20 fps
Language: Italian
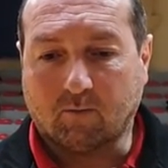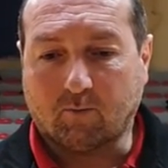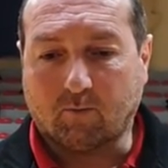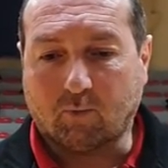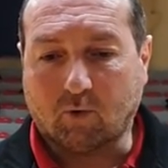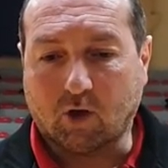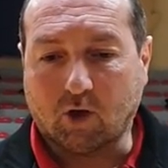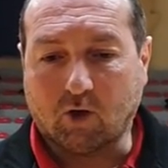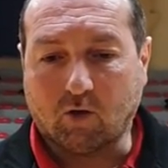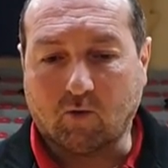
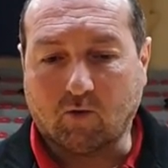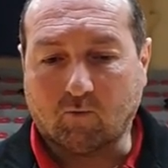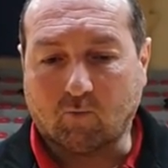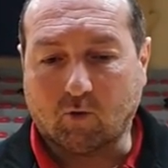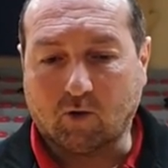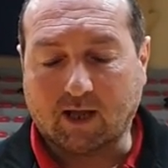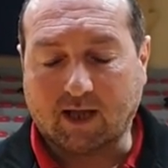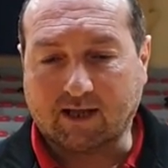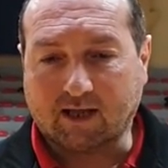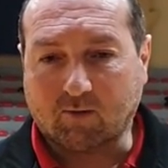poi
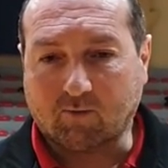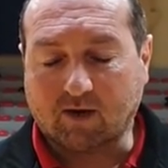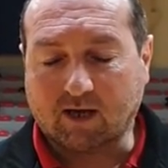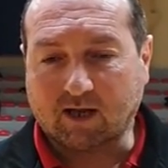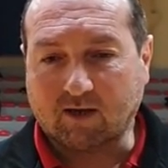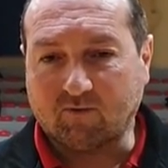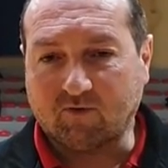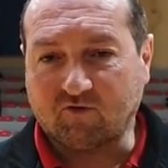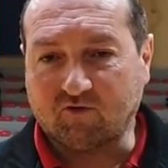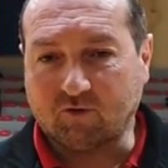vuoi anche
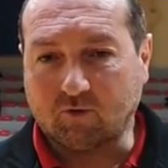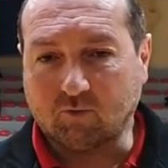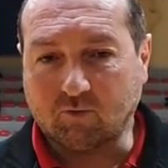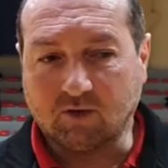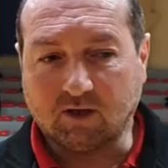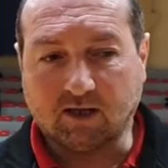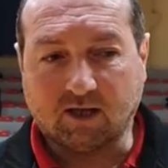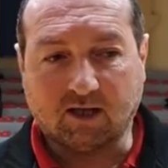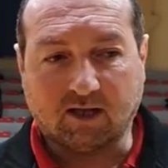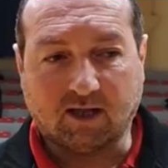qualche
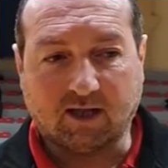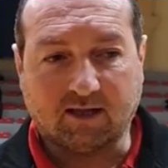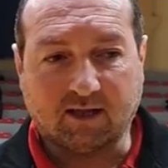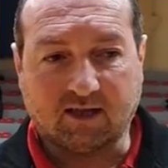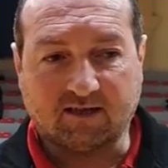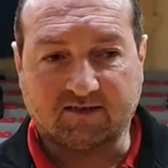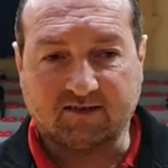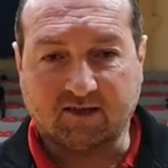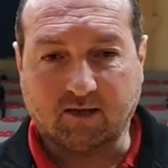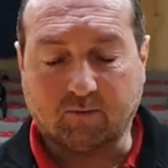vicitudine
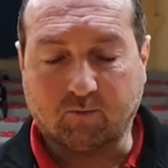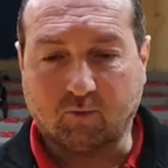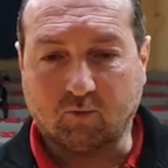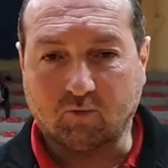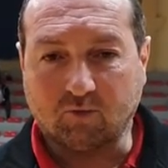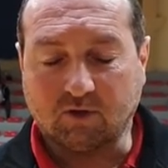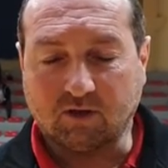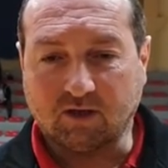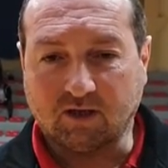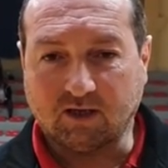del
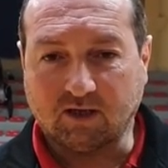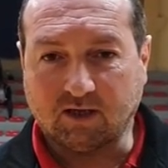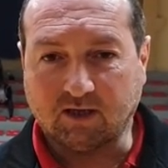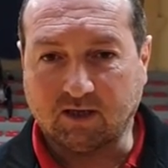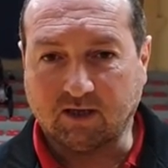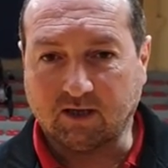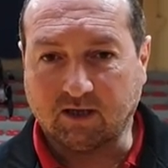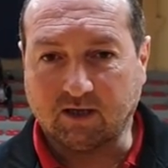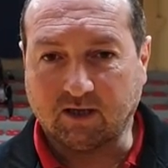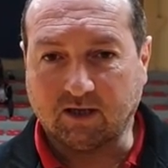
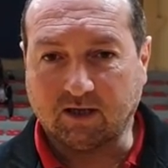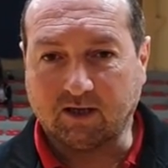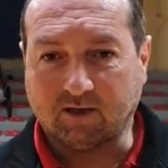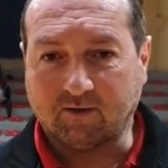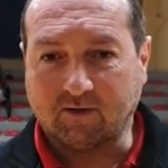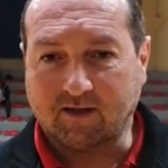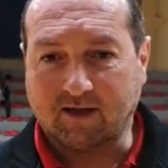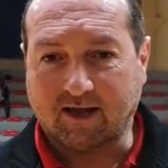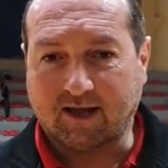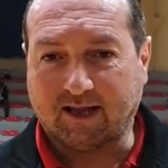segnapunti
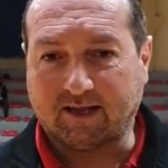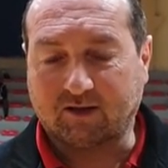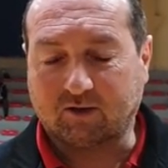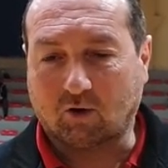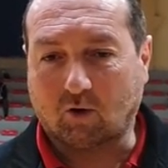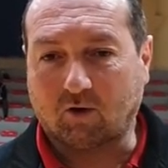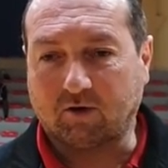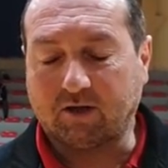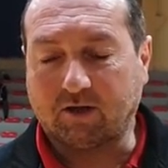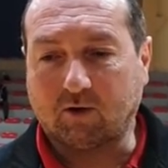
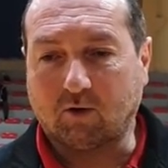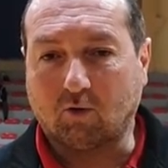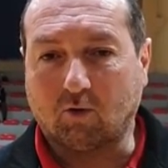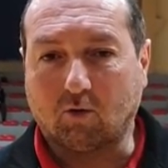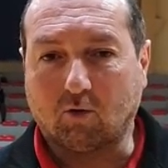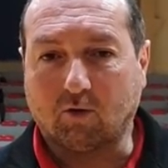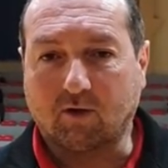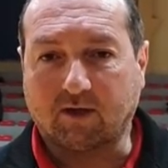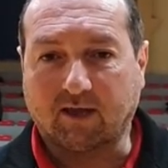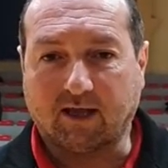
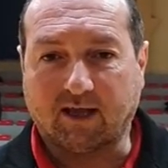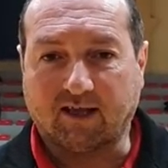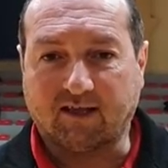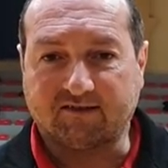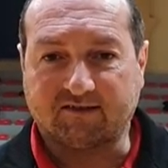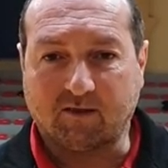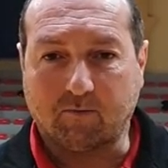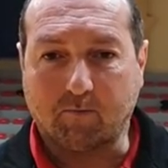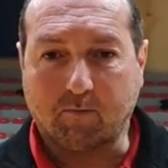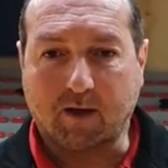elettronico che
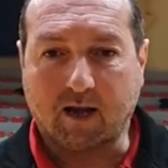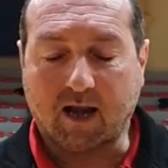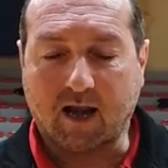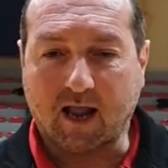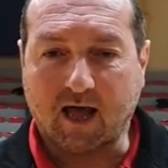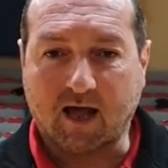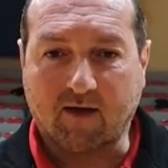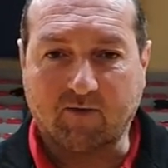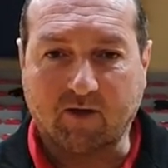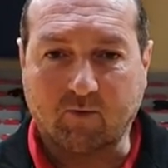si
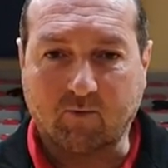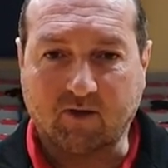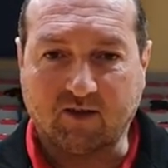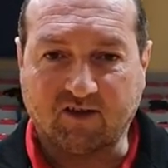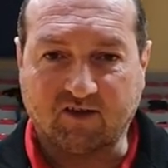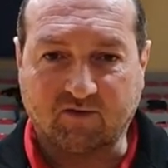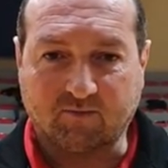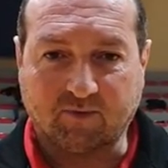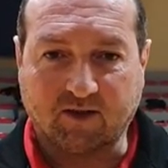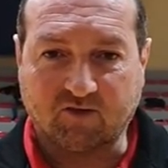impallava e
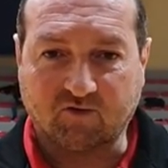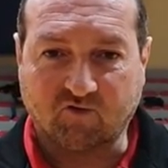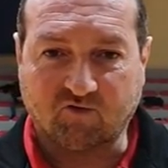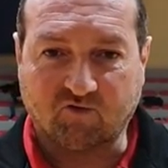quindi spesso